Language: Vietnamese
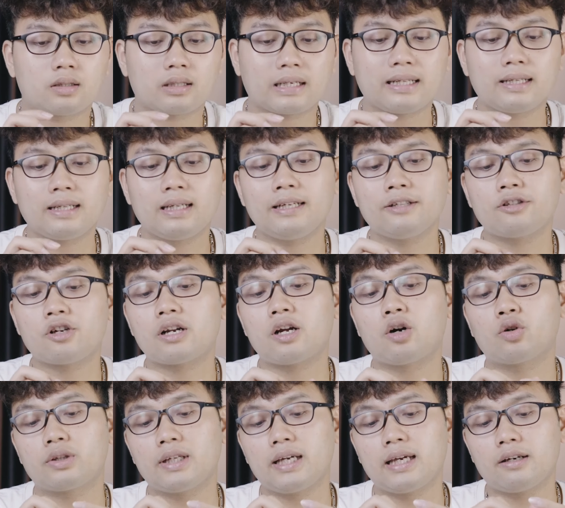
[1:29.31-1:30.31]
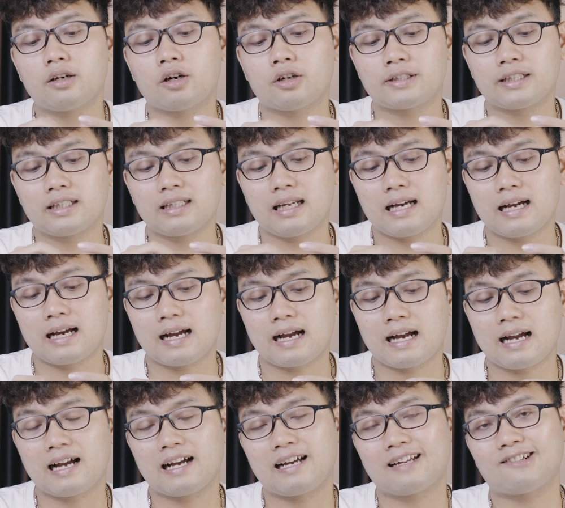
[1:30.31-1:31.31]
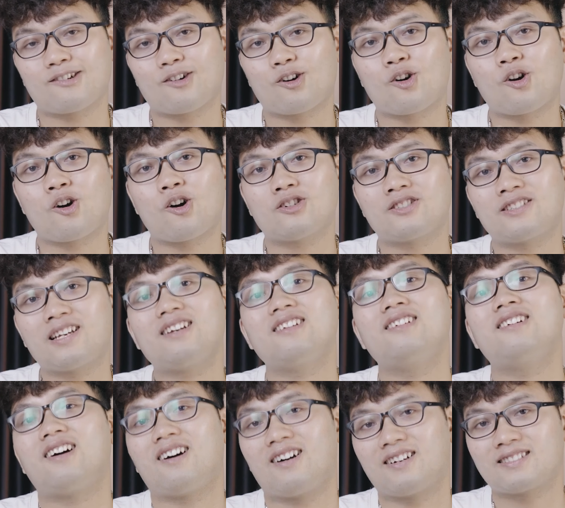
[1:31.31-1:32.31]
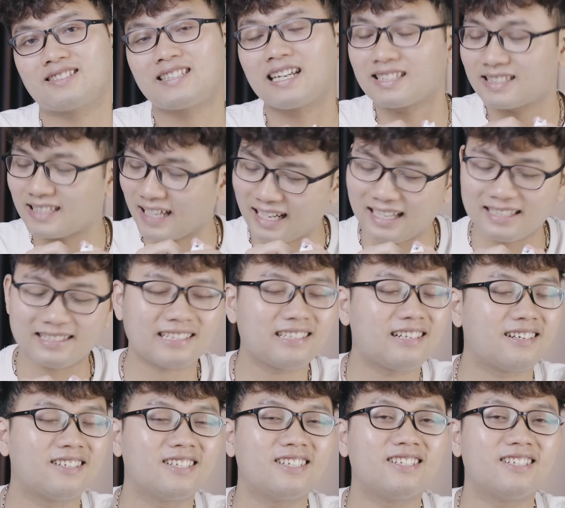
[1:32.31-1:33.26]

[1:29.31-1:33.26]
cái lý do đầu tiên đó chính là nó chất lượng chắc chắn là chất lượng